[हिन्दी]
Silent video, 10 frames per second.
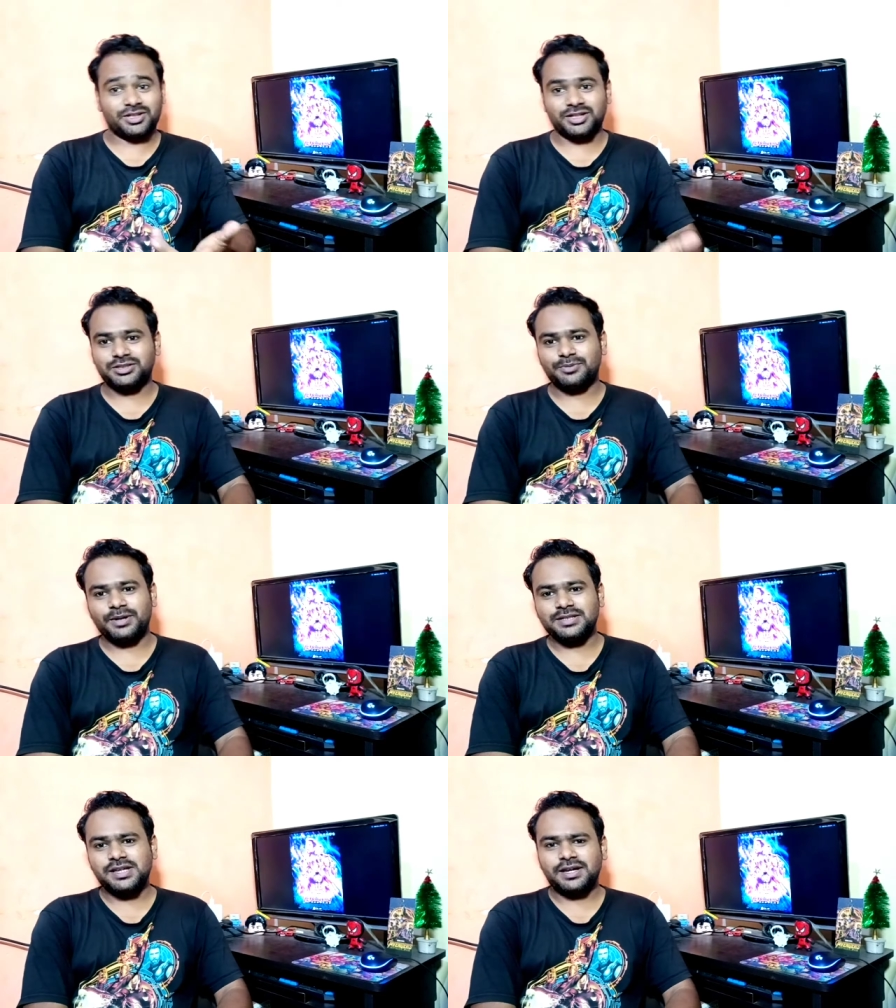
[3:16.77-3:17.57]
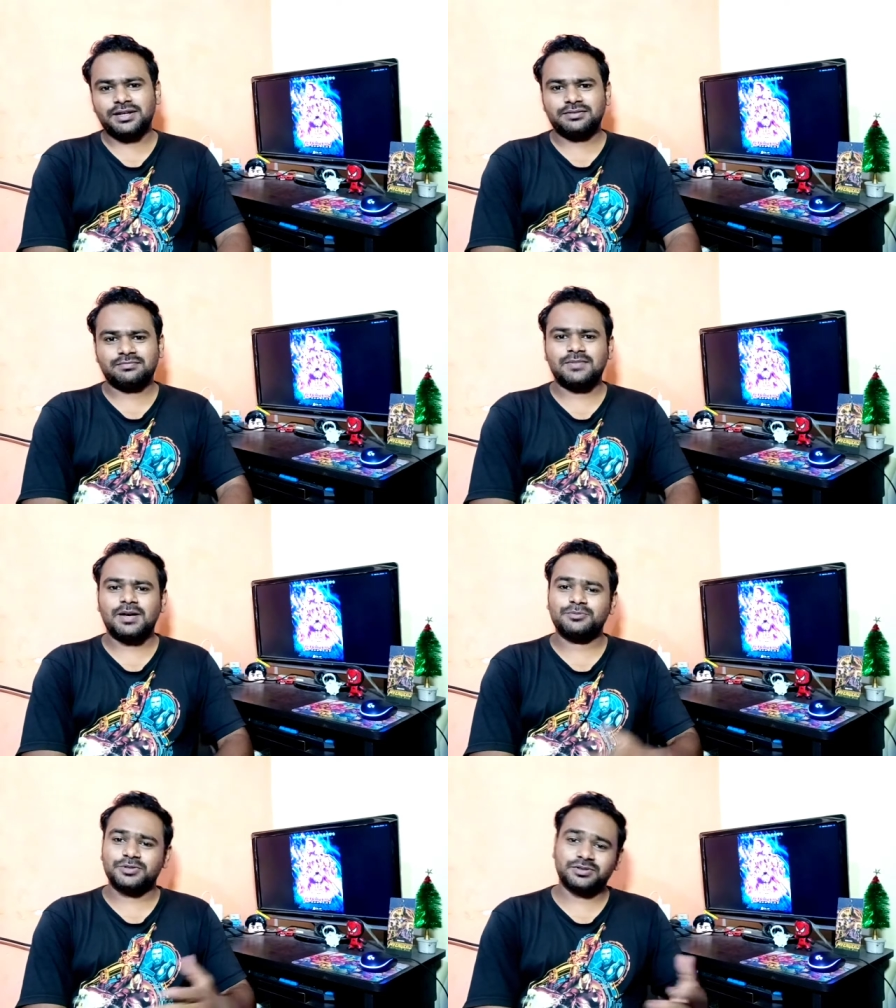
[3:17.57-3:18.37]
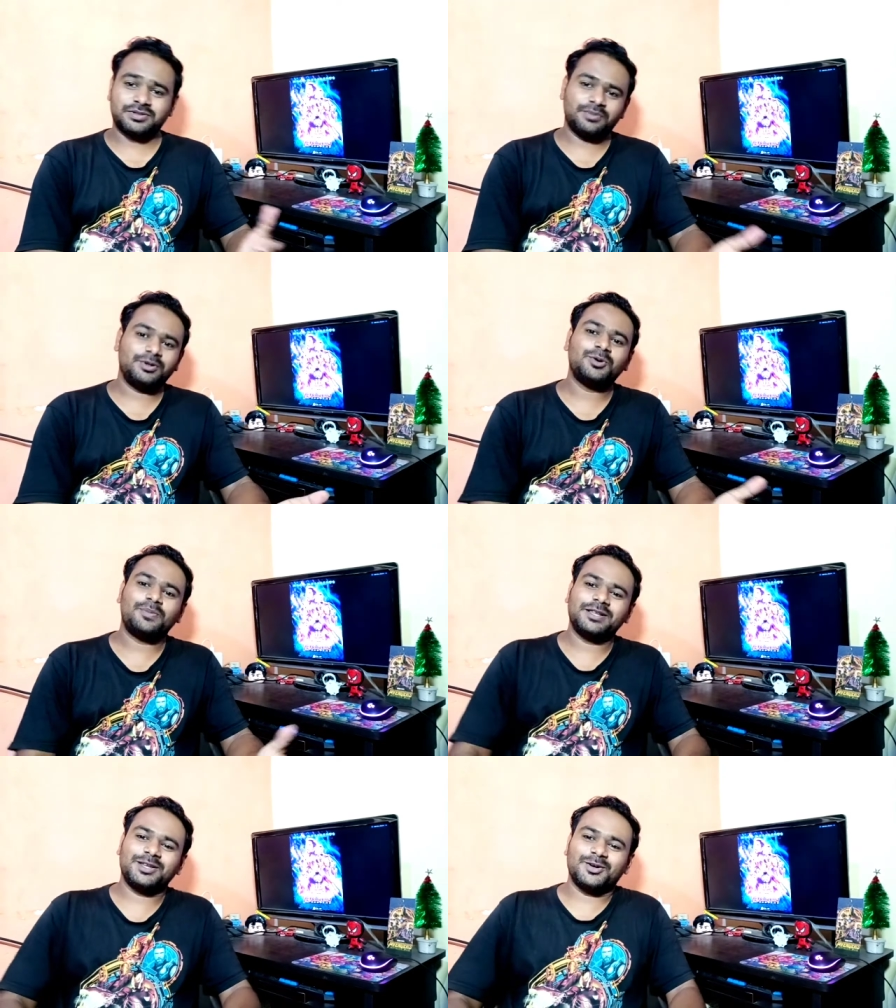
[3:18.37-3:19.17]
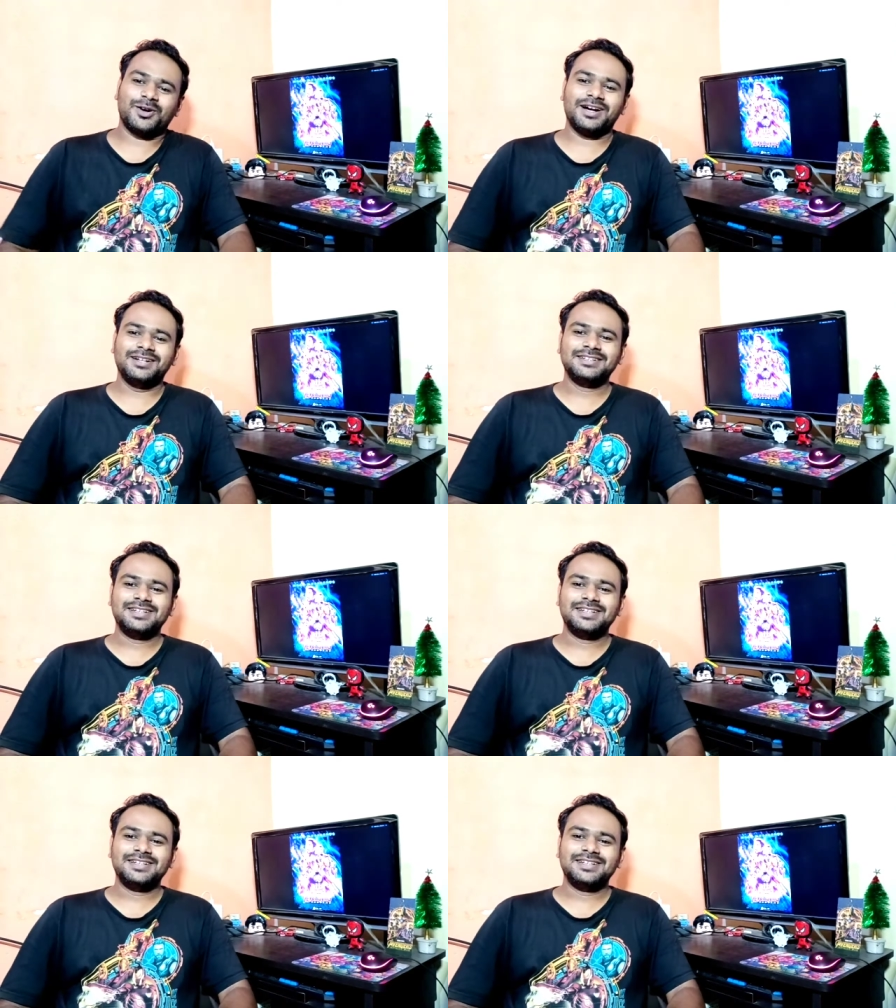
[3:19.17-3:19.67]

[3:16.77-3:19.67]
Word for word: थर्ड सरप्राइज है सभी को पता होगा